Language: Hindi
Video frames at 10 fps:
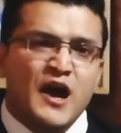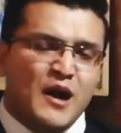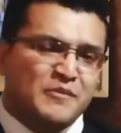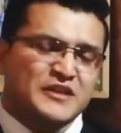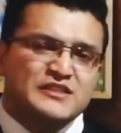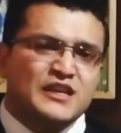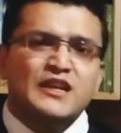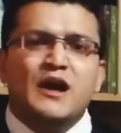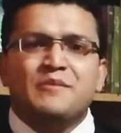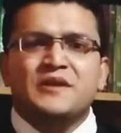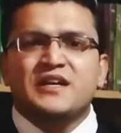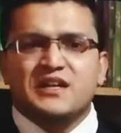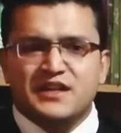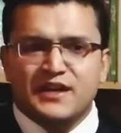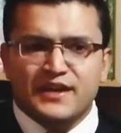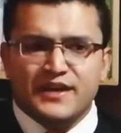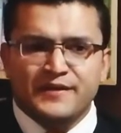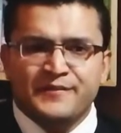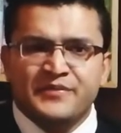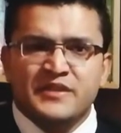अब इसके लिए आपने करना क्या
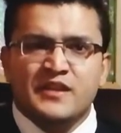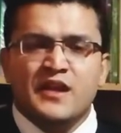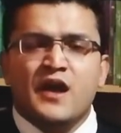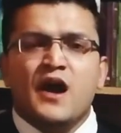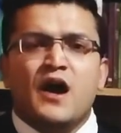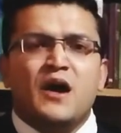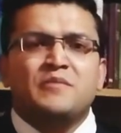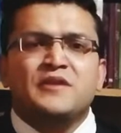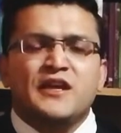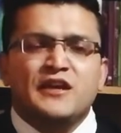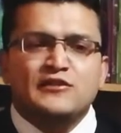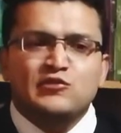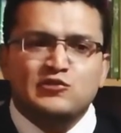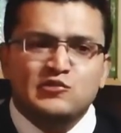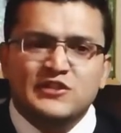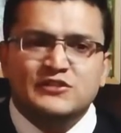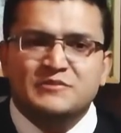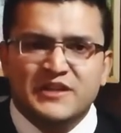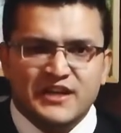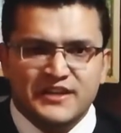है आपने एक टू डू लिस्ट
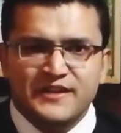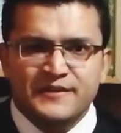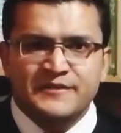बनानी है